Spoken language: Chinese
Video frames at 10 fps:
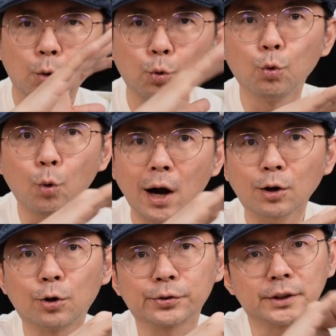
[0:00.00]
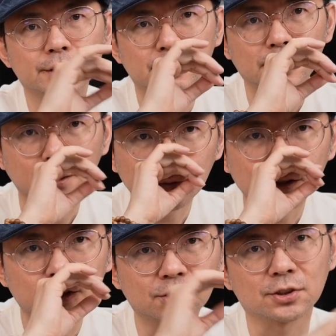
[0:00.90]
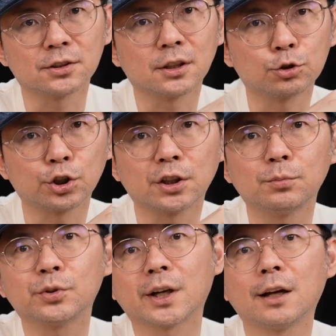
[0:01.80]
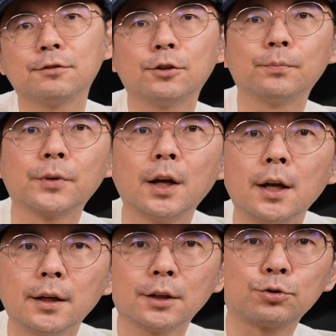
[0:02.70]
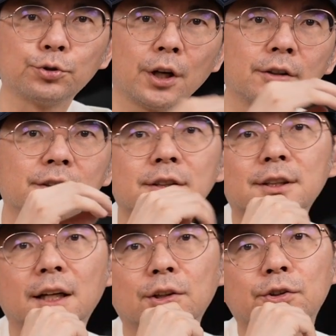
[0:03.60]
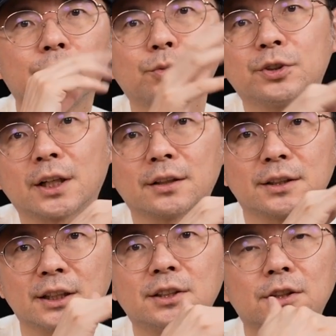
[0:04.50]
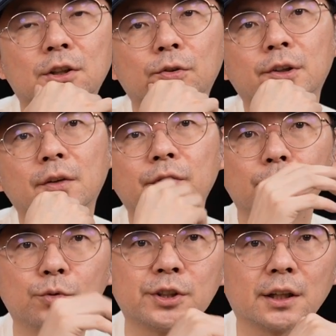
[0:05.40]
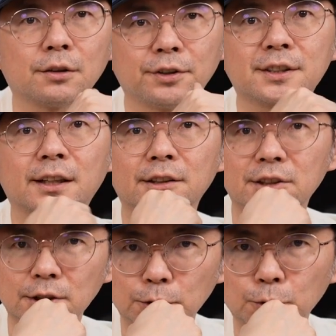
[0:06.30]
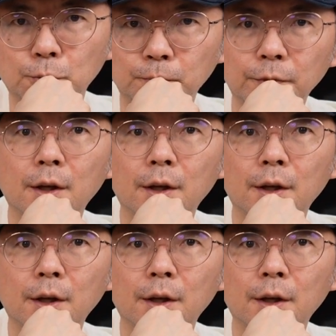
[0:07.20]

无挖孔的真实的全屏幕的 iPhone， 那主要呢是采用屏幕下的前镜头跟屏幕下的 Face I D 的技术。